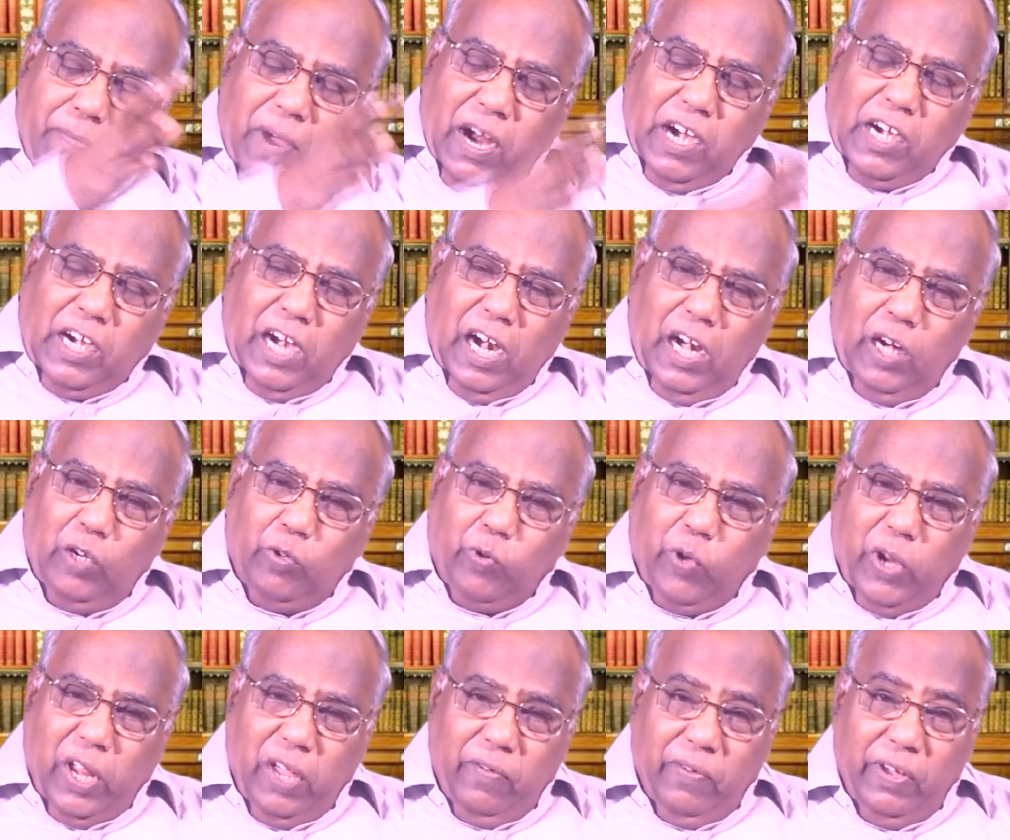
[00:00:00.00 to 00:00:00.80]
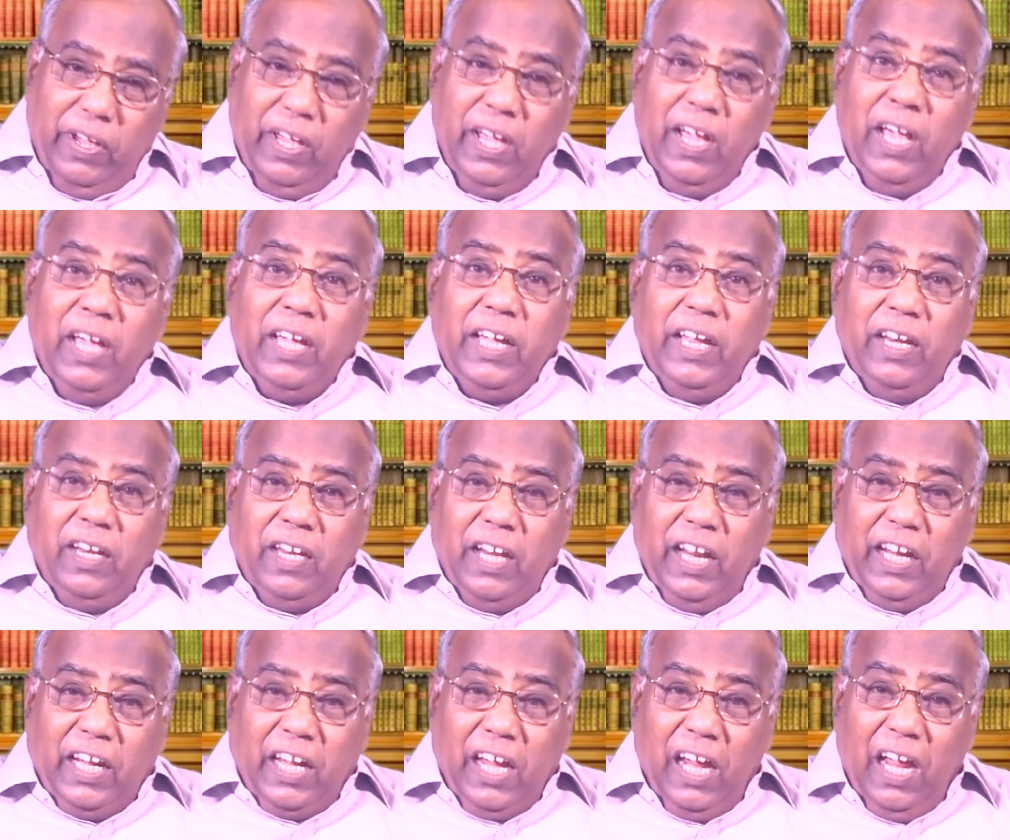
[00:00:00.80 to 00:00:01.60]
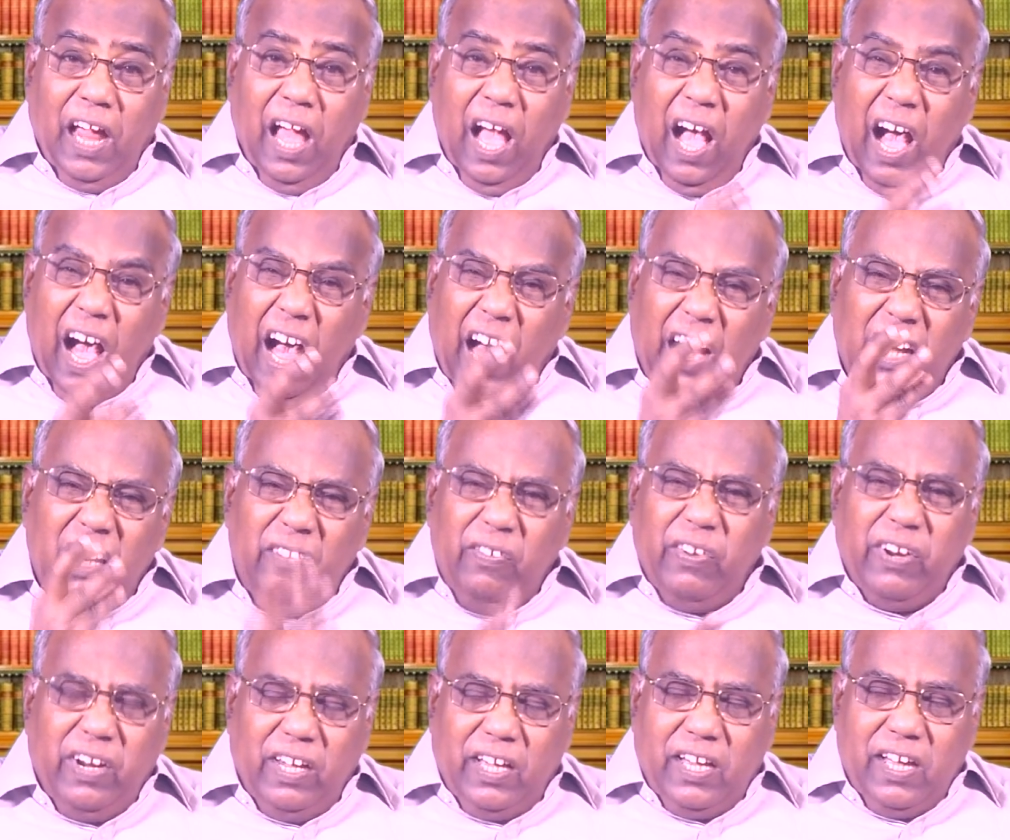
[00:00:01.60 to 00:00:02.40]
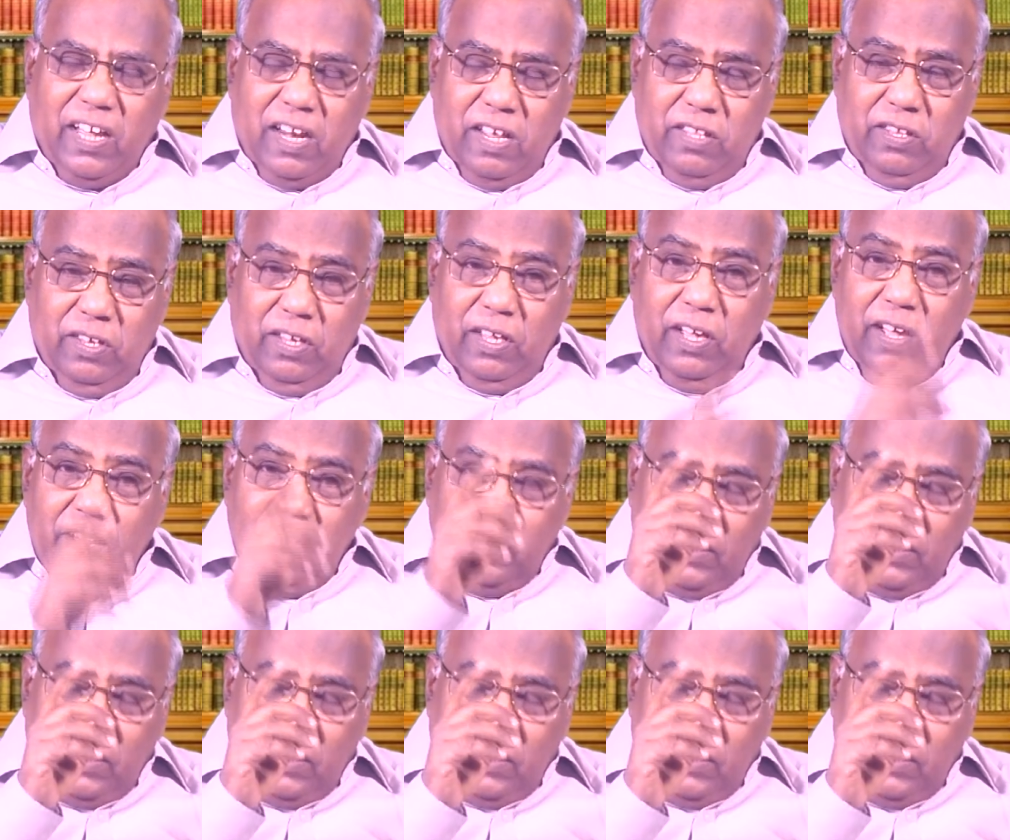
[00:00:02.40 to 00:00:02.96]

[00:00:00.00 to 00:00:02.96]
மக்கள் குறைவு இன்றைக்கு அறிவிருக்கிறது